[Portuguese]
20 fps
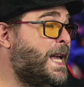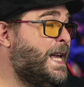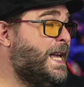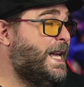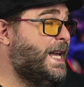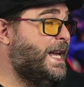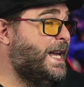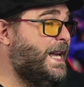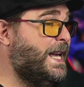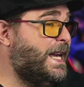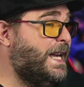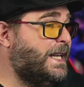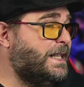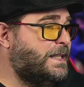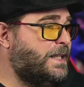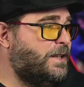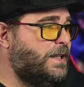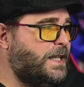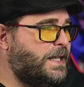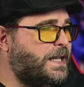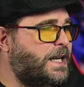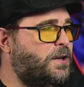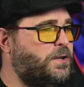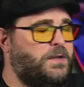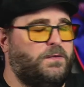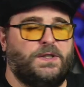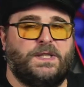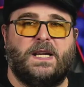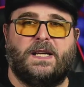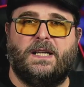É, então é legal que
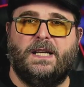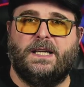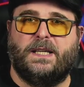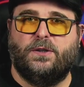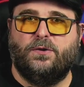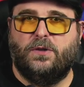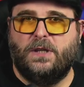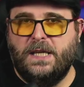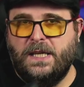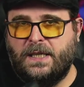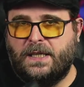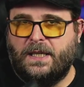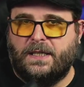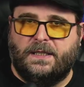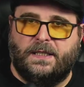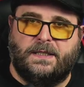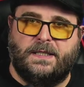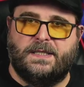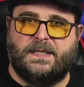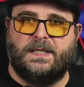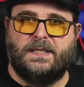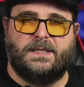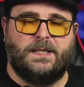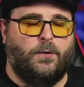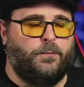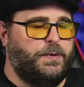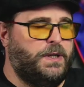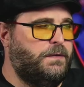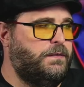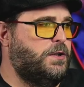você clique no link aí na
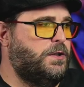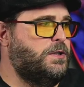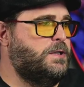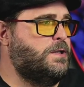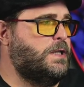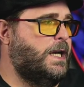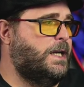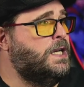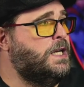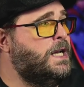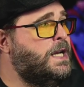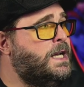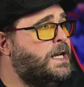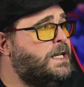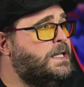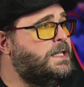descrição para ver o site.